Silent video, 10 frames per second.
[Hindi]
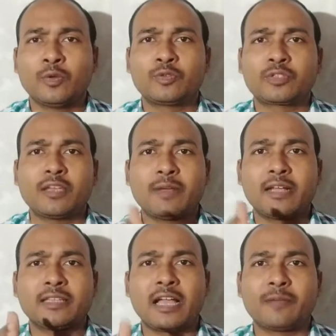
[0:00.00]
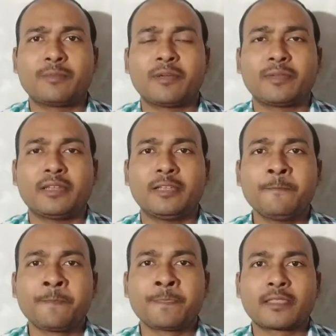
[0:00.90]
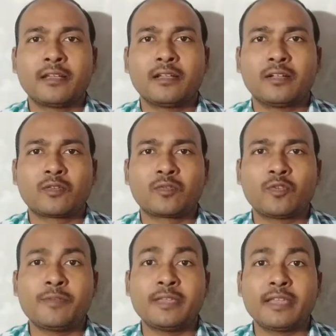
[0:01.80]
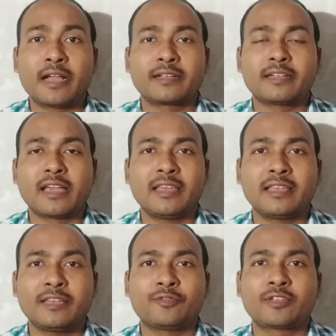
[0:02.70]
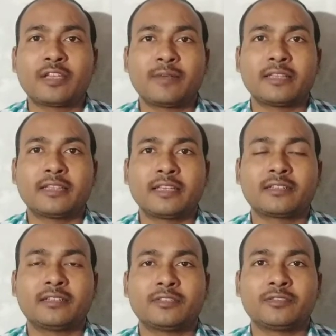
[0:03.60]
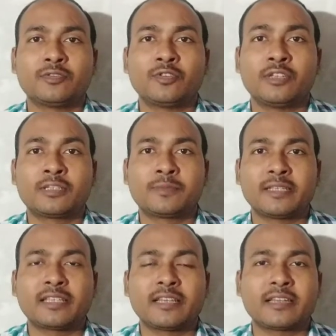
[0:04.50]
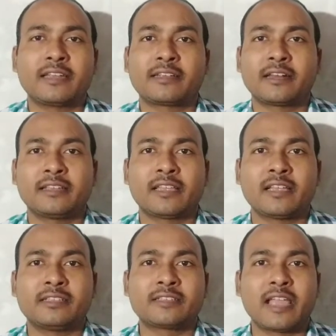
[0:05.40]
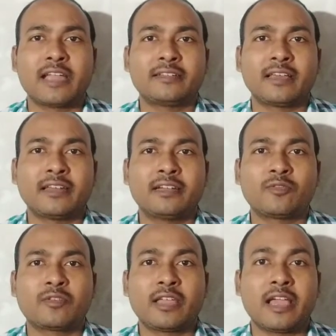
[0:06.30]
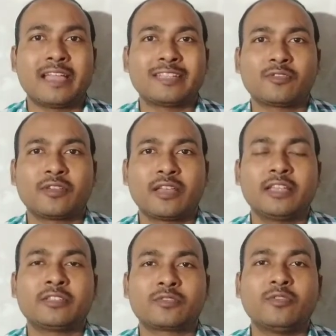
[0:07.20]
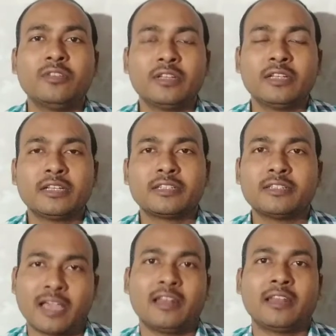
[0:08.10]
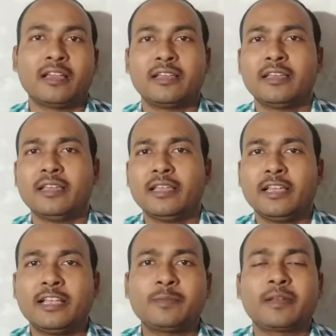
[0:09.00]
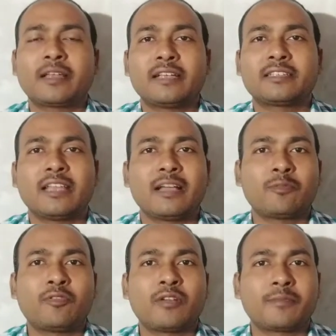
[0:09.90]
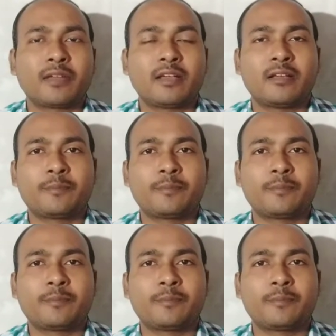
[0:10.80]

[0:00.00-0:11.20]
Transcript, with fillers: उसके बाद आप अपने कोई भी अंक डालेंगे उसके बाद एक जो स्पेशल करेक्टर रहता है जैसे ऐट द रेट हो गया हैच हो गया इसको डालना है इस प्रकार से आप लोग अपना